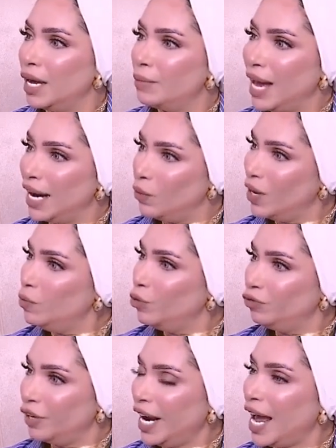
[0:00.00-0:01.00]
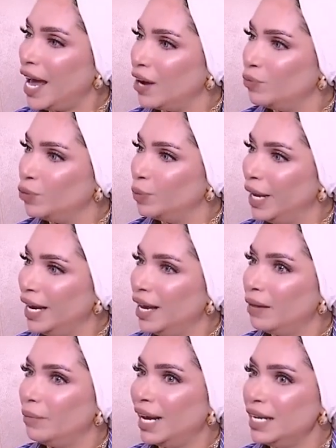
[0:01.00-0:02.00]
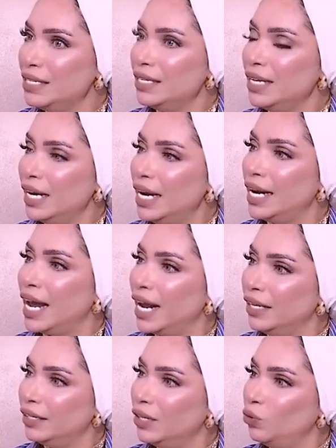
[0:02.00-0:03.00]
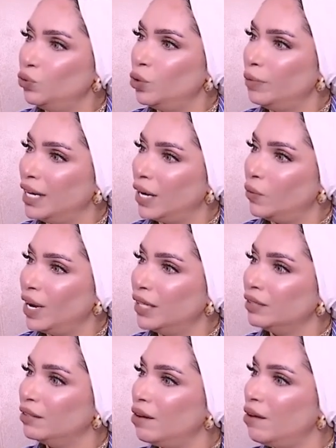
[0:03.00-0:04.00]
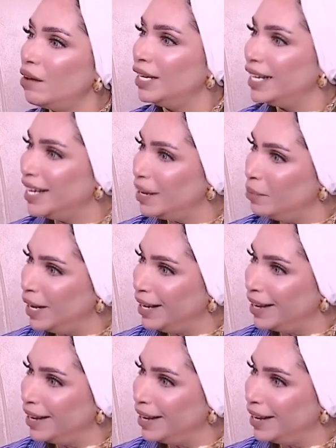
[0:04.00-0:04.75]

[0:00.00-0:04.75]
بالوان مفرحه او مبهجه أيوه. بحس ان انا نقلت له نوع من انواع الطاقه الايجابيه صح